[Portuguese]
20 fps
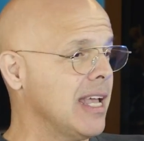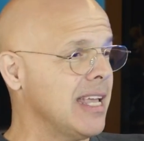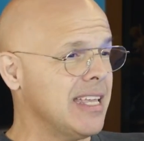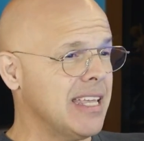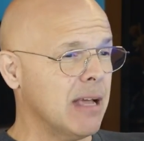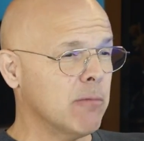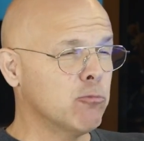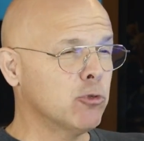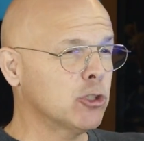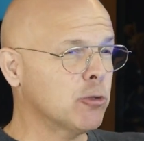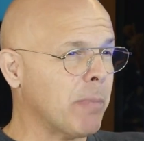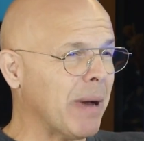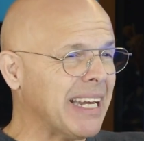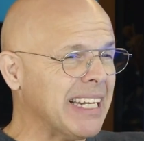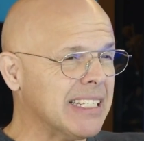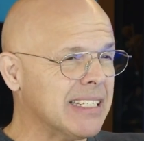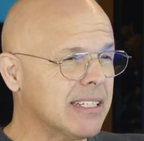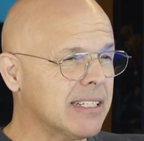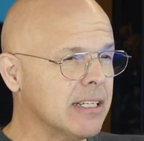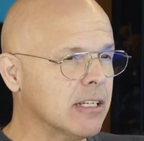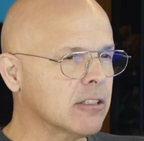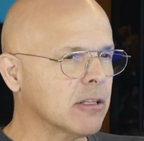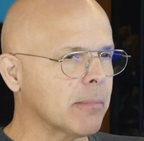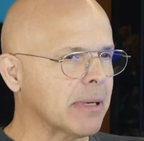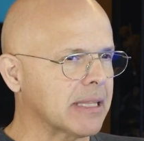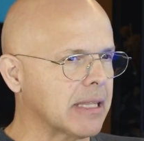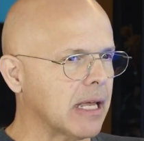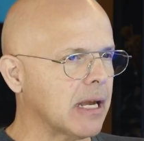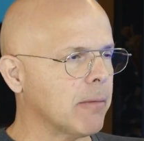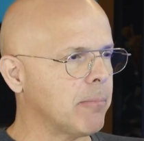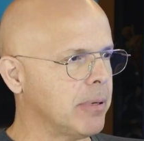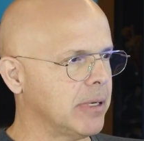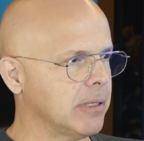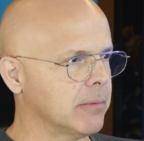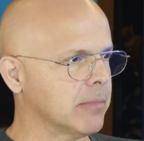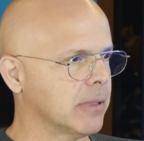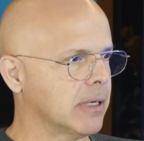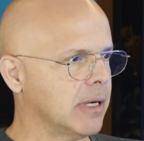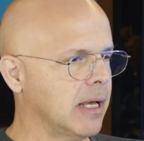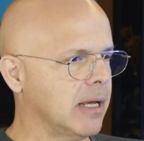e é muito parecida a
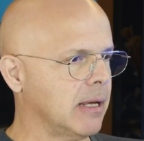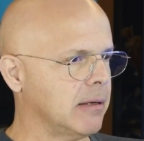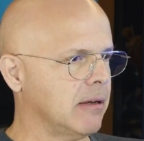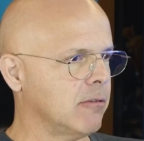matéria-prima, né?